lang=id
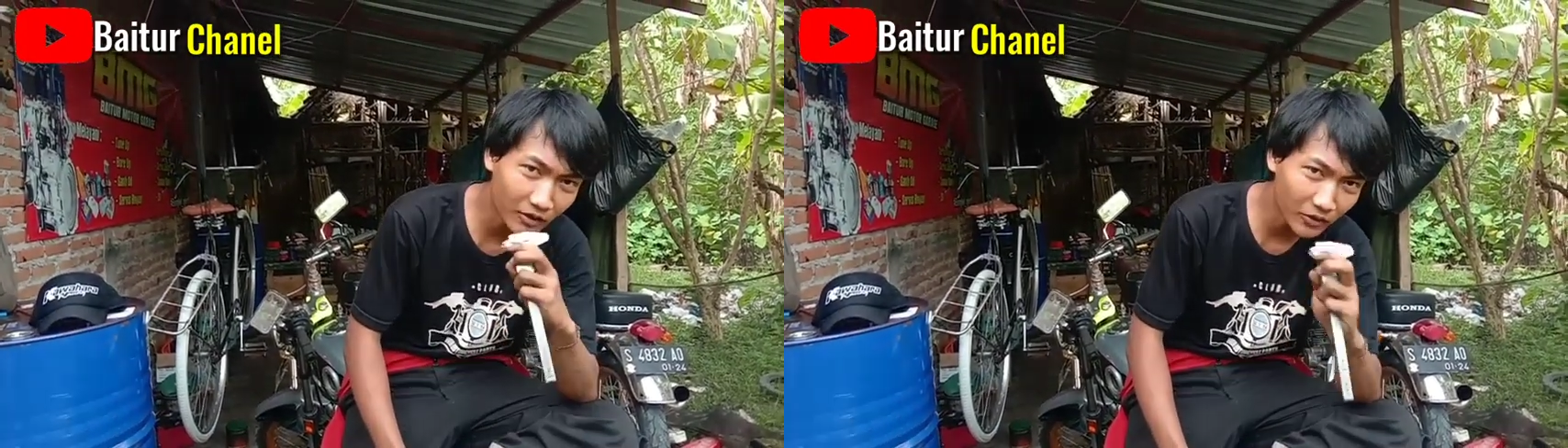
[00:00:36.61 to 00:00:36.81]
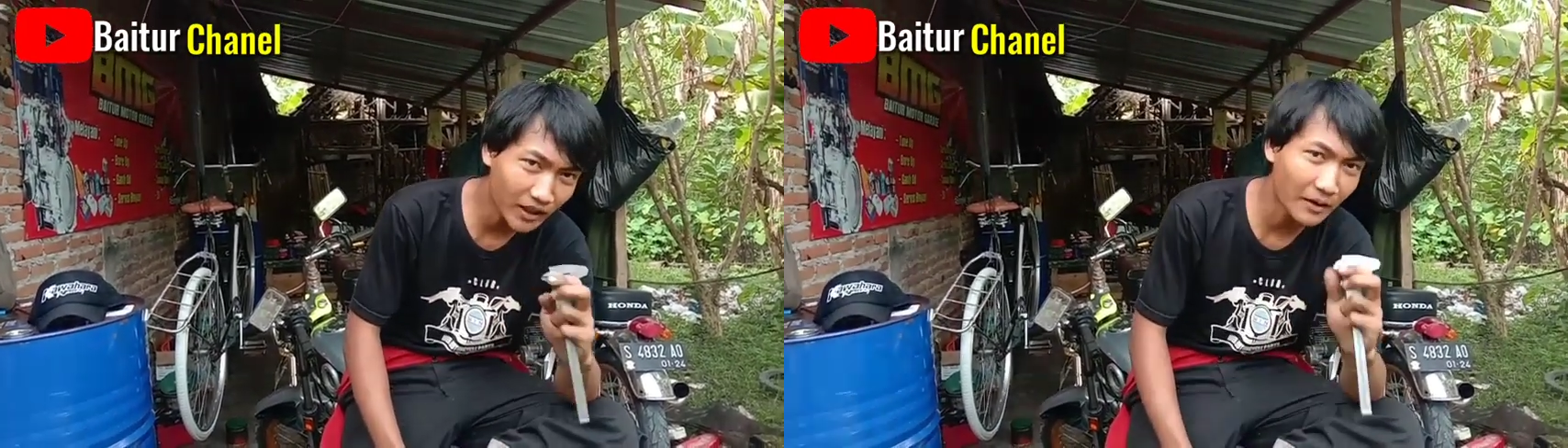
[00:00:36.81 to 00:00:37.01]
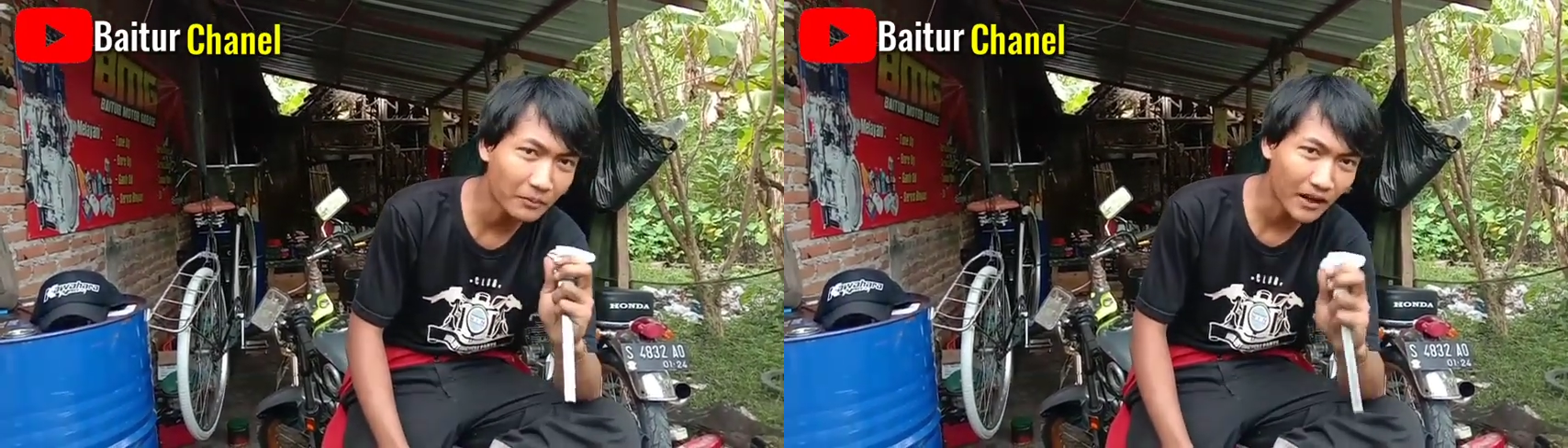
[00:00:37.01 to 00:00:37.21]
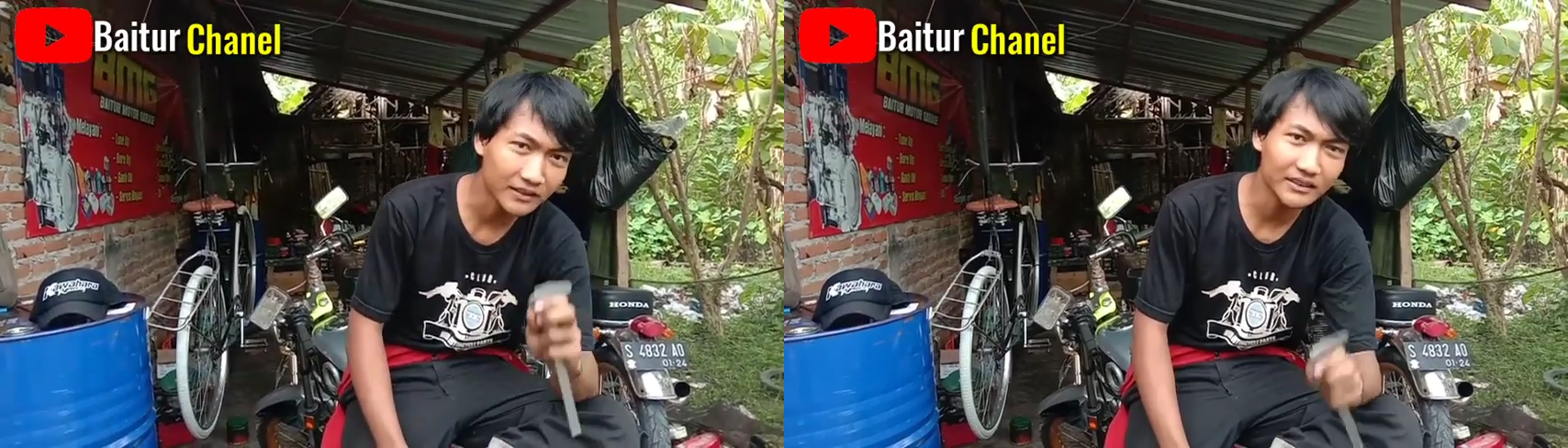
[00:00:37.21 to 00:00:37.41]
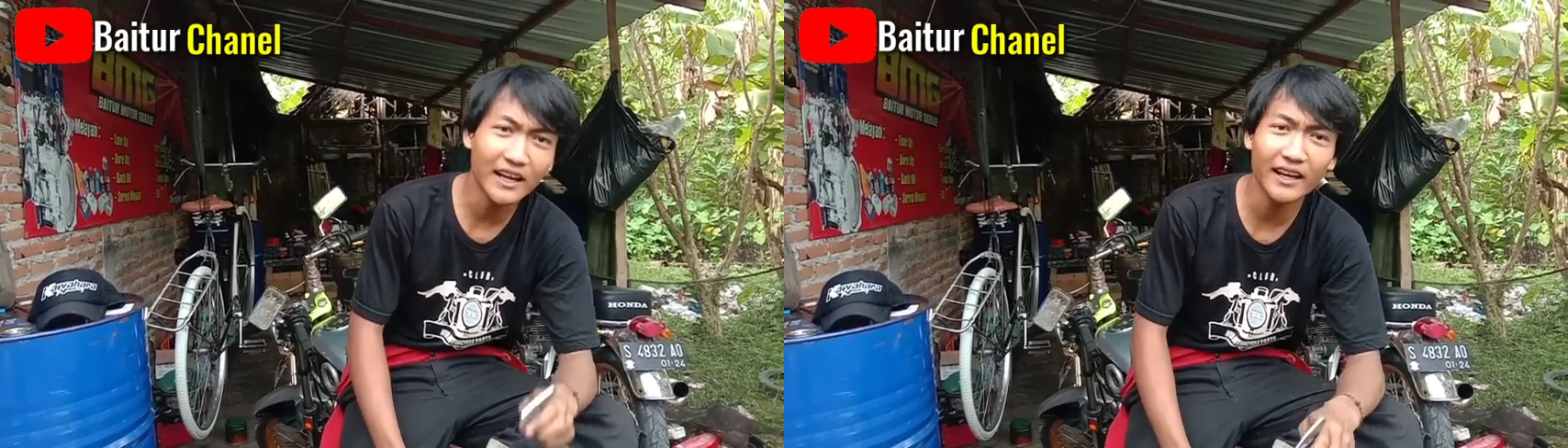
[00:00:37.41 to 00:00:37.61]
kuwi gampang
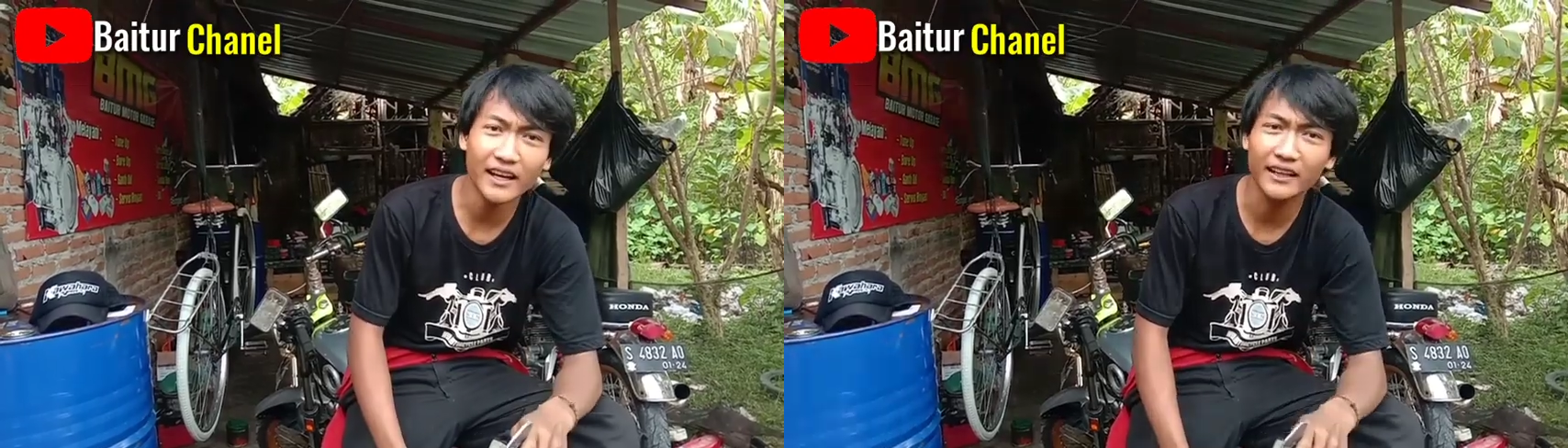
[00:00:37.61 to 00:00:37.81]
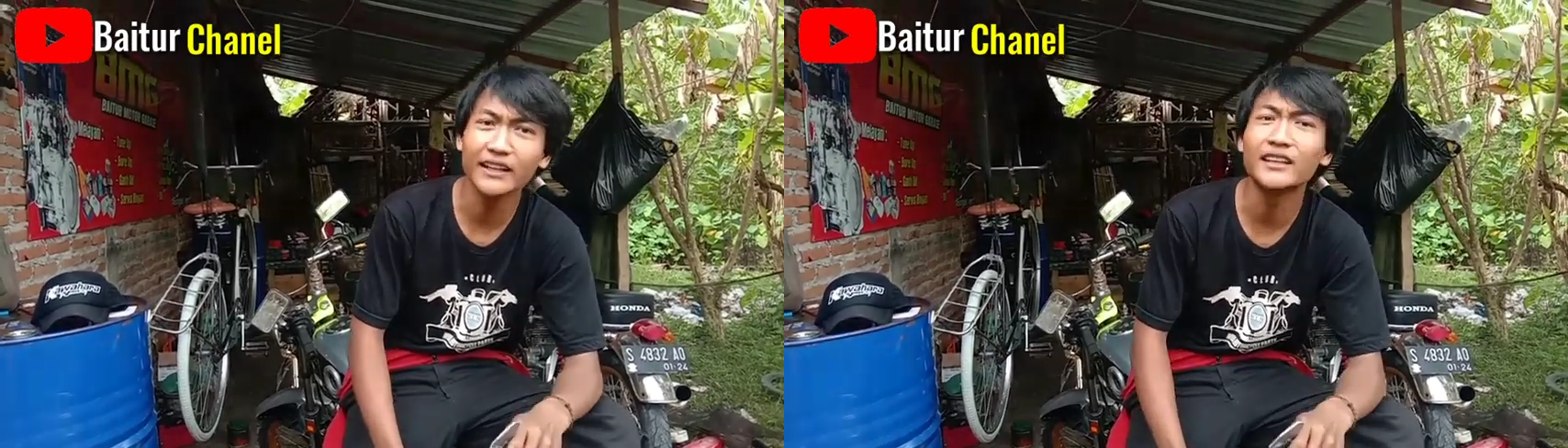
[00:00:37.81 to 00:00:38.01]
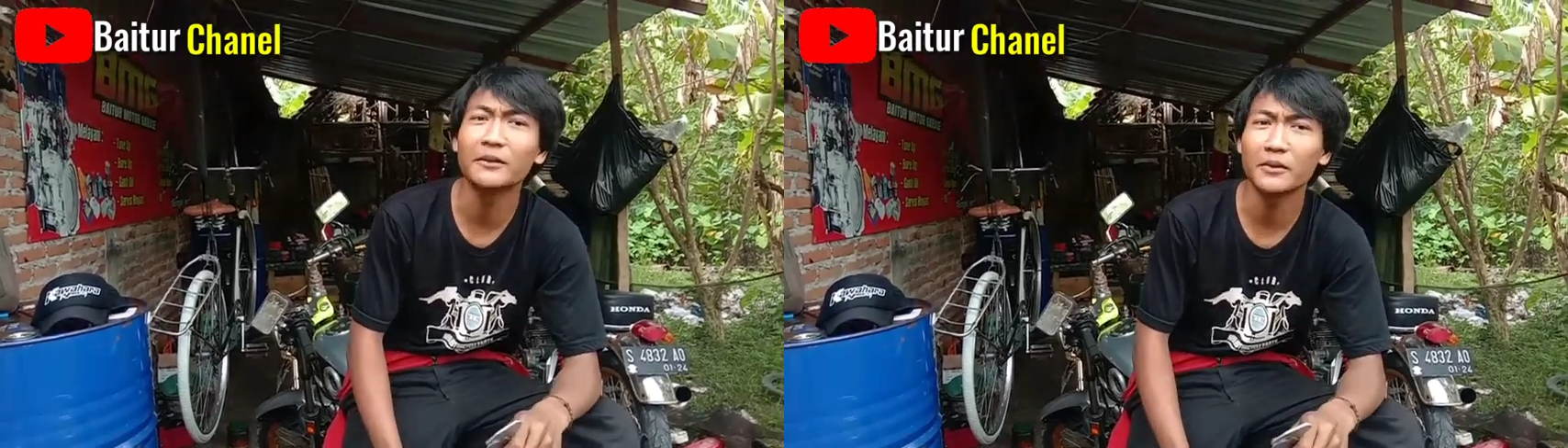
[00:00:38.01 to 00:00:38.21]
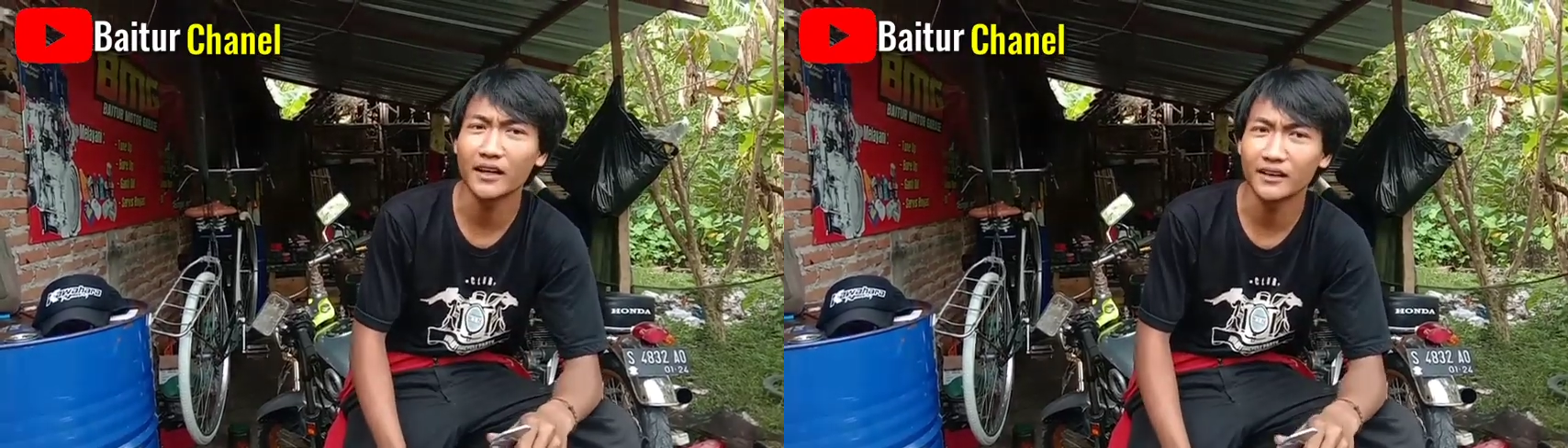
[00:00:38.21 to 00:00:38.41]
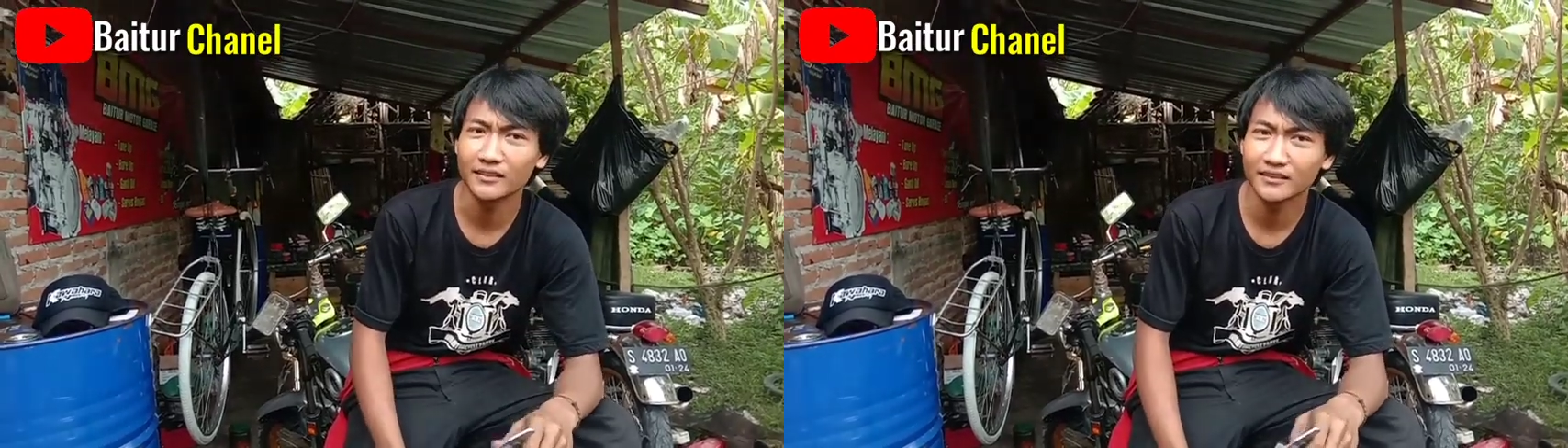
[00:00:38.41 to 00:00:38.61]
sing angel gaya nyaman